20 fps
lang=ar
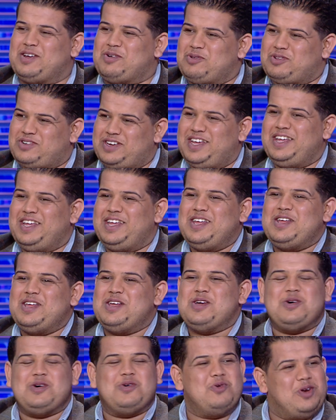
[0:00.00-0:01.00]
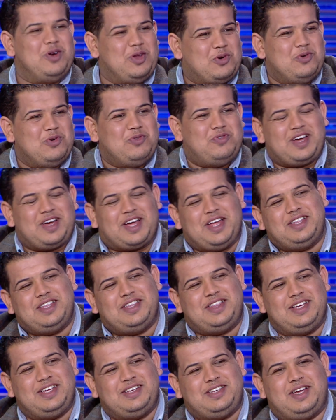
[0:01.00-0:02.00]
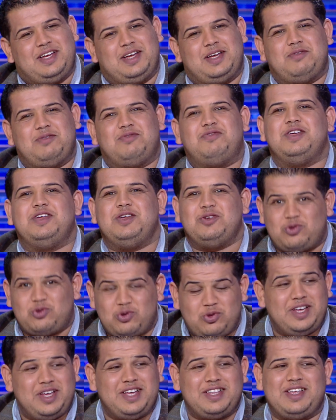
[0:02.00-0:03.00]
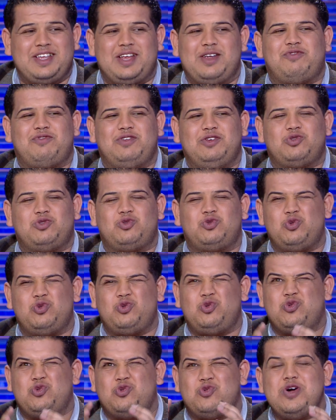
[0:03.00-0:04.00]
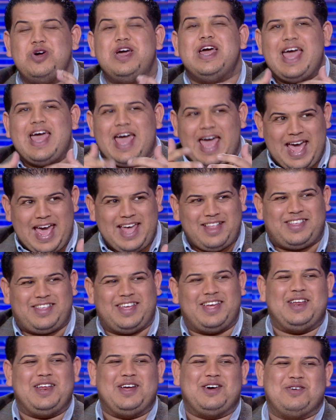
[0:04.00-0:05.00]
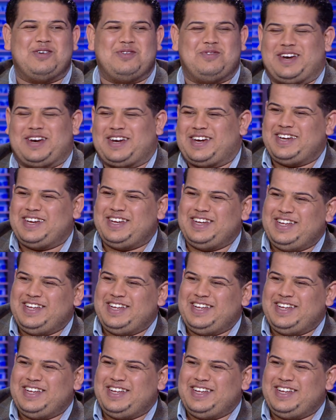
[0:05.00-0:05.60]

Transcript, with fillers: اول شيء وان يكون في قناه التاسعه في استوديات في استوديو هاتها لاول مره مرحبا